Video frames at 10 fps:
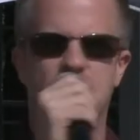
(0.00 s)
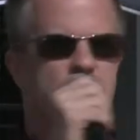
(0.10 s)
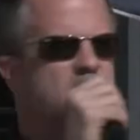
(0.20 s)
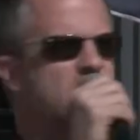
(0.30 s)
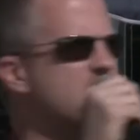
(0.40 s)

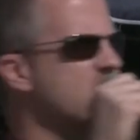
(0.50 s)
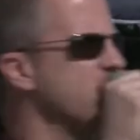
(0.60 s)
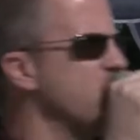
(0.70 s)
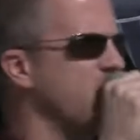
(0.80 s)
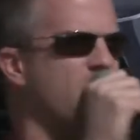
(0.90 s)
Das ist das
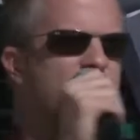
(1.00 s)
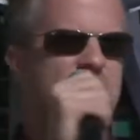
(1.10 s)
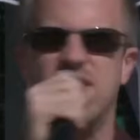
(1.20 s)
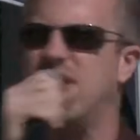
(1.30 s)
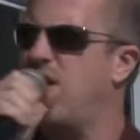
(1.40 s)
nächste, wo sich fragen,
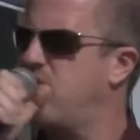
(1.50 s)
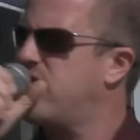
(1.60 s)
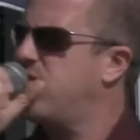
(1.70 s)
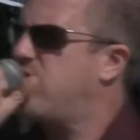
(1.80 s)
was ist,